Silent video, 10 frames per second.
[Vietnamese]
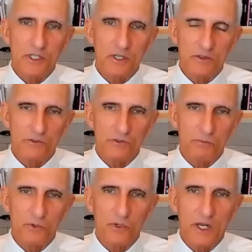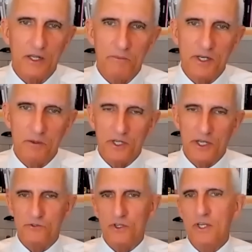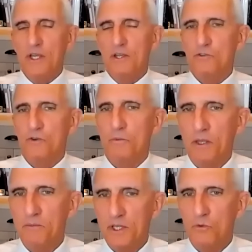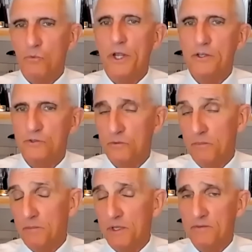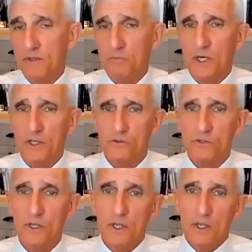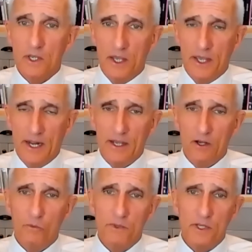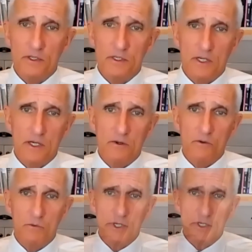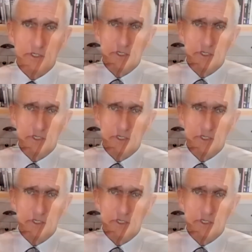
Nếu người Ukraine có thể cắt đứt tuyến hậu cần, họ sẽ có cơ hội tốt hơn, nhưng điều đó sẽ rất khó khăn.